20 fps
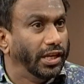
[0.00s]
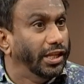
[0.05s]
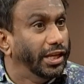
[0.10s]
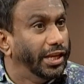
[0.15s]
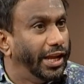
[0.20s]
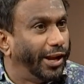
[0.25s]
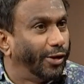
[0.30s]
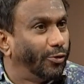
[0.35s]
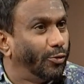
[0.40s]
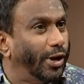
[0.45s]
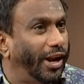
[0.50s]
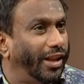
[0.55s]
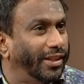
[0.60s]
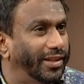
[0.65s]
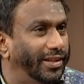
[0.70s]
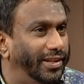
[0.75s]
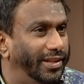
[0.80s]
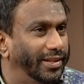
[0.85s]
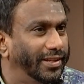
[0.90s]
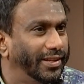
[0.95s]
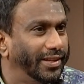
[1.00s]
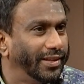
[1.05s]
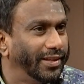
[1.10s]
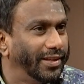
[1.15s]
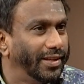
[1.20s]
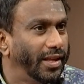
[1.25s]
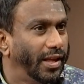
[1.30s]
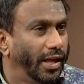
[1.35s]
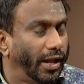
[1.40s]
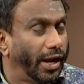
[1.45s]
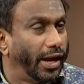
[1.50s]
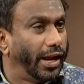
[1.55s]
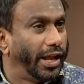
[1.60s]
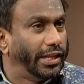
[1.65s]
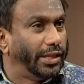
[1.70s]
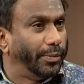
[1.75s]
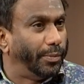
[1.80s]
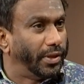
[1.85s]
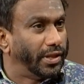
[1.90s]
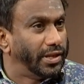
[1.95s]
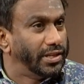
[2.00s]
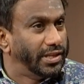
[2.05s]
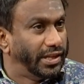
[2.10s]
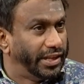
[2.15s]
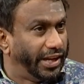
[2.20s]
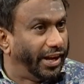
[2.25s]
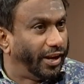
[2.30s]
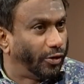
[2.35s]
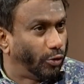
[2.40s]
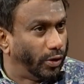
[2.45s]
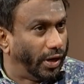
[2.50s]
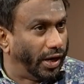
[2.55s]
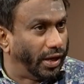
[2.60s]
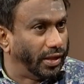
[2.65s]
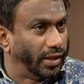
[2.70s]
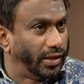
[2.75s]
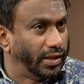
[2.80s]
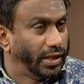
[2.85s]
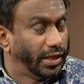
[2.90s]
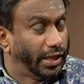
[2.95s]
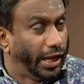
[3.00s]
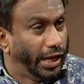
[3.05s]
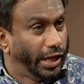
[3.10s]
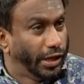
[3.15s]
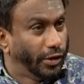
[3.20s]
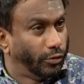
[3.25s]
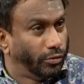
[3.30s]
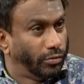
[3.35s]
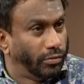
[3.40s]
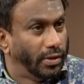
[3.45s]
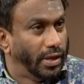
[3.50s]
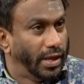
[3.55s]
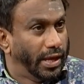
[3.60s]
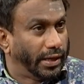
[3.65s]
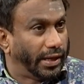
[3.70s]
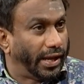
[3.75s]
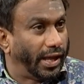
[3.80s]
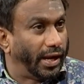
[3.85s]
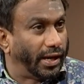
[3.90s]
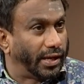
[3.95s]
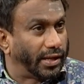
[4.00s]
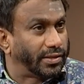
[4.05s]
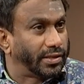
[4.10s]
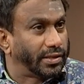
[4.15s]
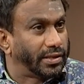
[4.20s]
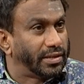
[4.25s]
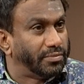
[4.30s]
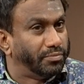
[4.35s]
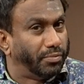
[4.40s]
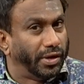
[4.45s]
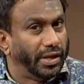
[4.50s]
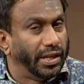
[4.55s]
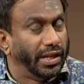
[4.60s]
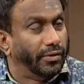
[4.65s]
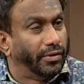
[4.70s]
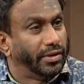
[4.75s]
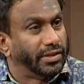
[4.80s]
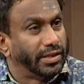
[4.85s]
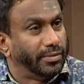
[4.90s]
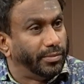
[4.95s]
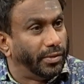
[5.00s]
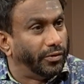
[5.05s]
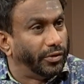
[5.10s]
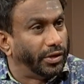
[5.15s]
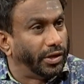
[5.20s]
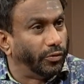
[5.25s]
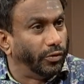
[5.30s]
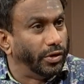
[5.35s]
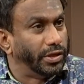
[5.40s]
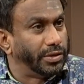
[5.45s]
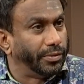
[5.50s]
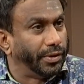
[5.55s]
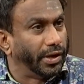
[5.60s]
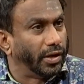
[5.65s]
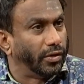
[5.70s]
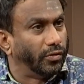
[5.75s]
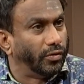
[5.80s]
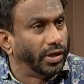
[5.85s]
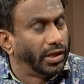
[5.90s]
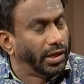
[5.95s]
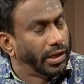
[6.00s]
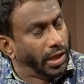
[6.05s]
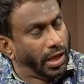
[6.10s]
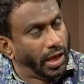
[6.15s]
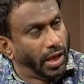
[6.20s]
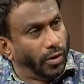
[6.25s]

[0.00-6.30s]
சரி இது எனக்கும் நடந்தது ரெண்டாயிரத்தி பதினஞ்சுல எனக்கும் நடந்தது என்னையும் கேரக்டர் அசோசியேட் பண்ணி இவனை சினிமா விட்டு ஒழிச்சு வைக்கணும்னு